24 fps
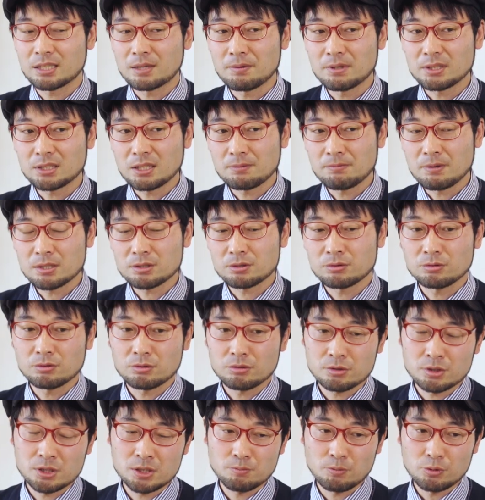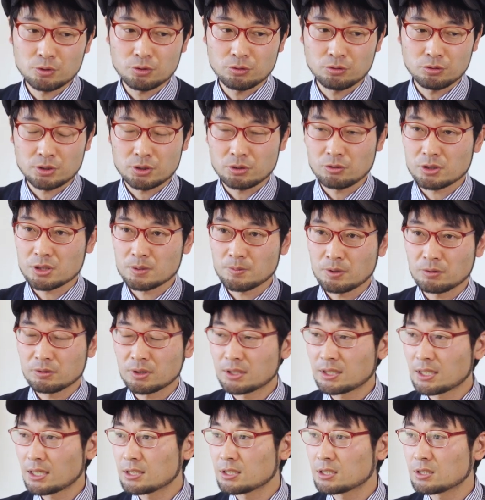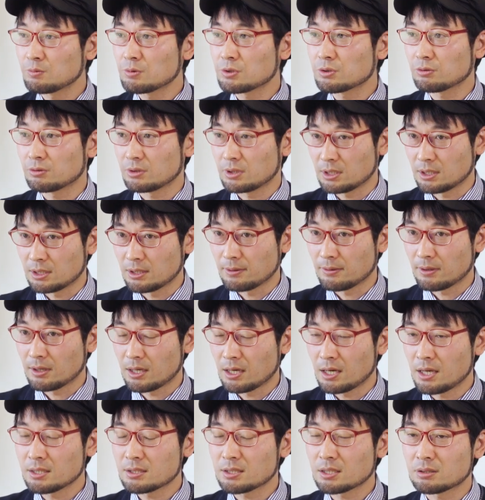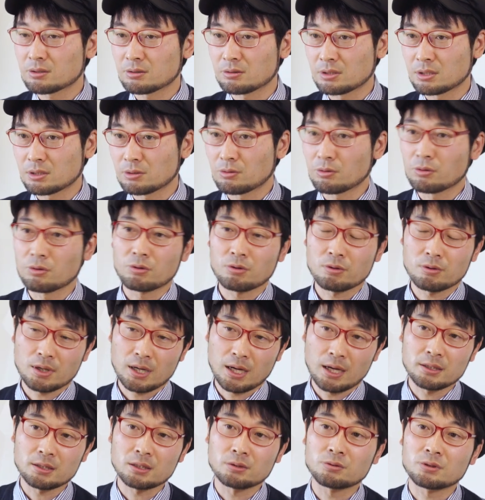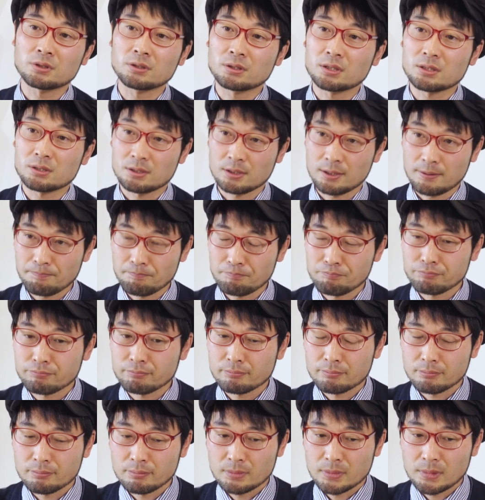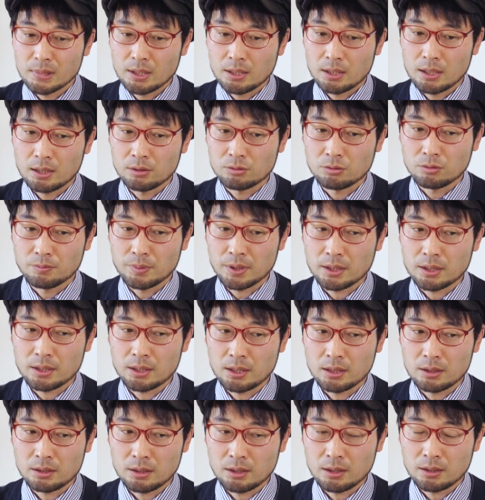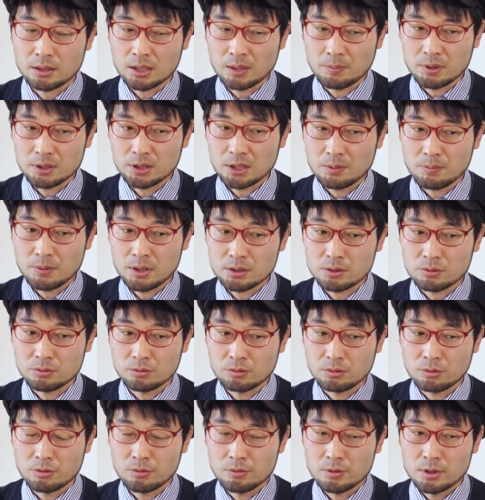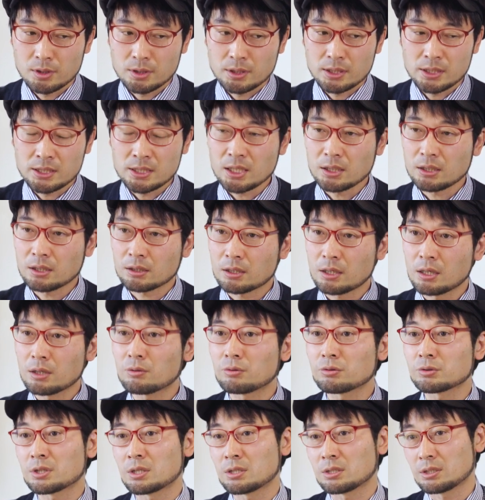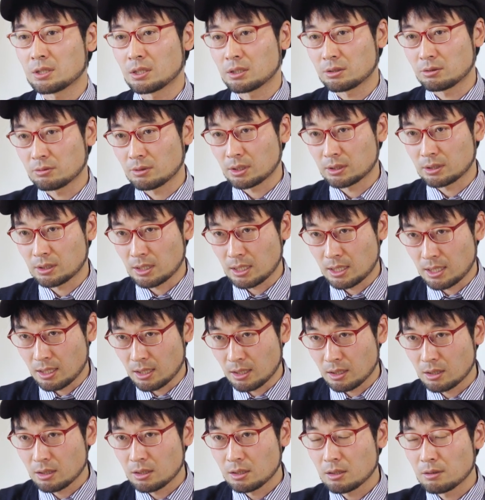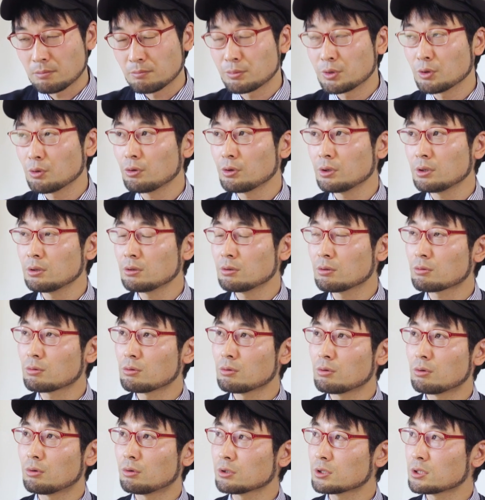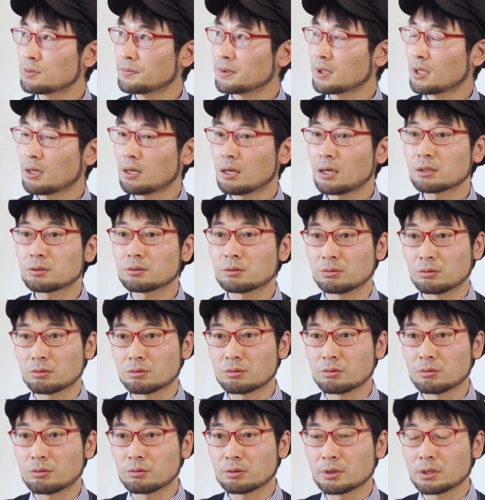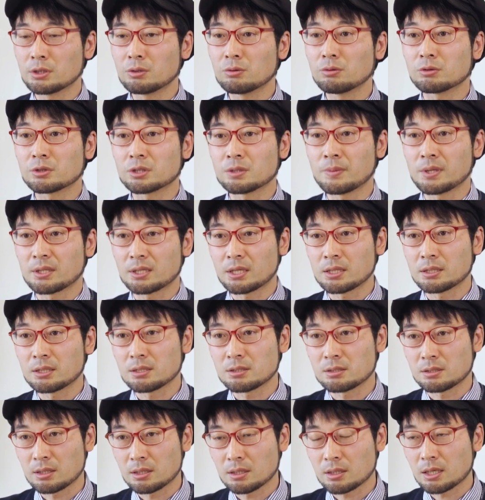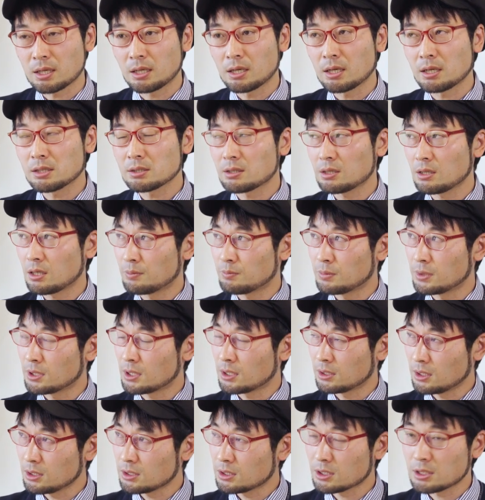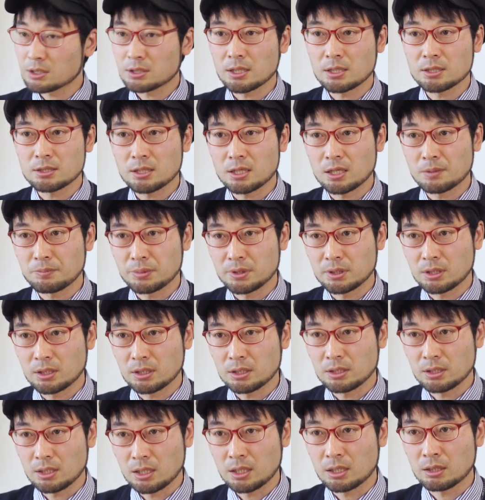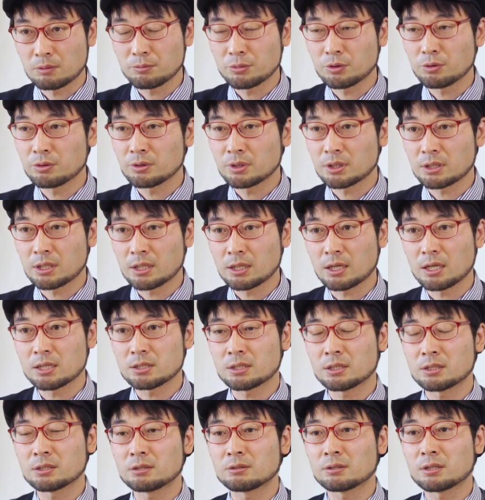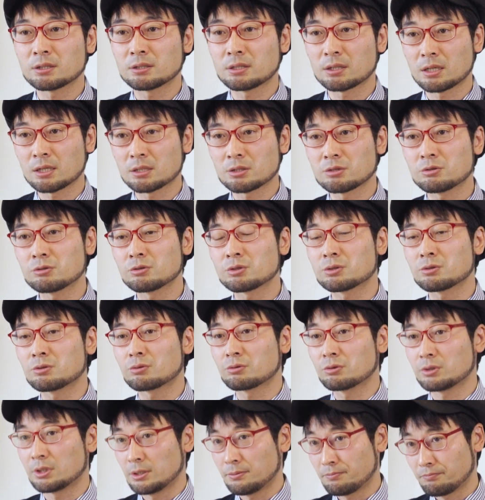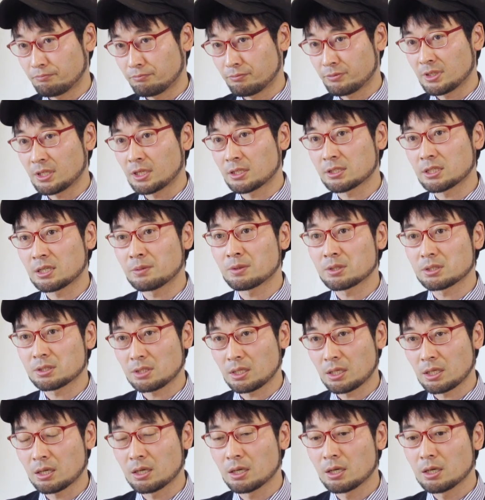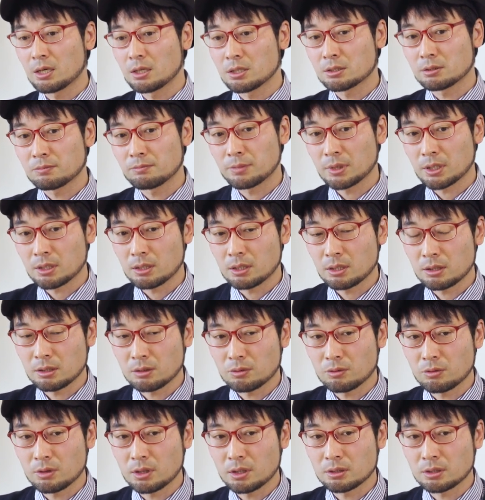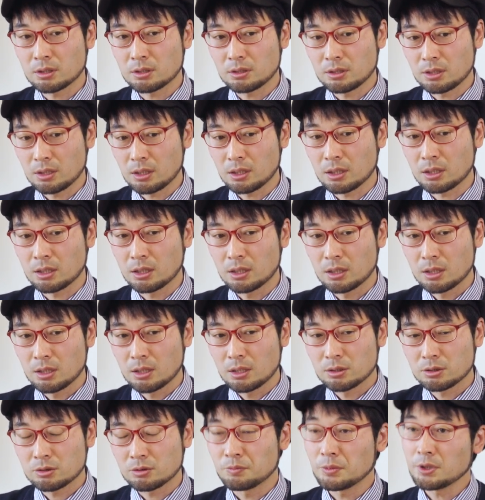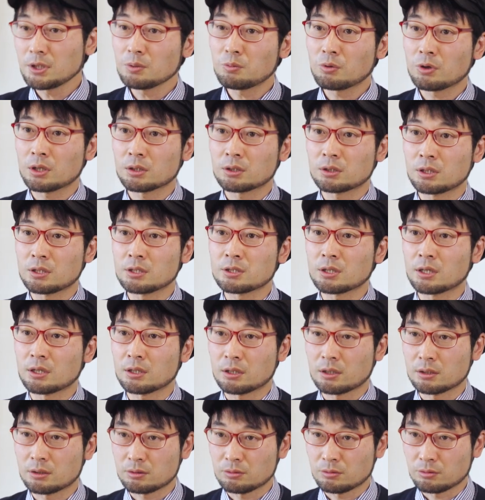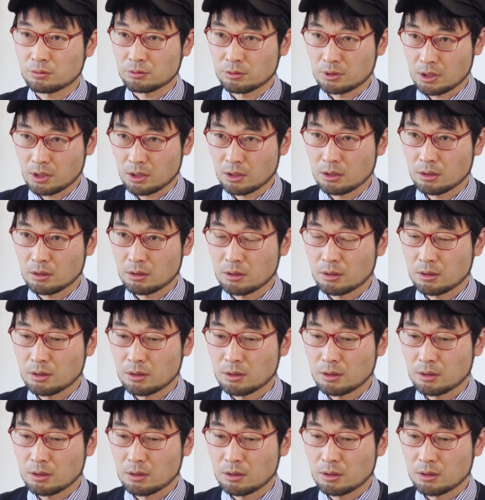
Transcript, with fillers: たまたまその地元の広島のデザイン事務所に挨拶にこう書いた時にですね、あの別件でたまたまその稲田恵子先生っていう方が病院のこうホスピタルアートのこう色を決めたりですね、カラーセラピーかな、色彩セラピー的な病院で展開されてる方が中四国にいらっしゃいまして、別件で来られてて、ちょっと見てもらったらいいんじゃないかっていうことで、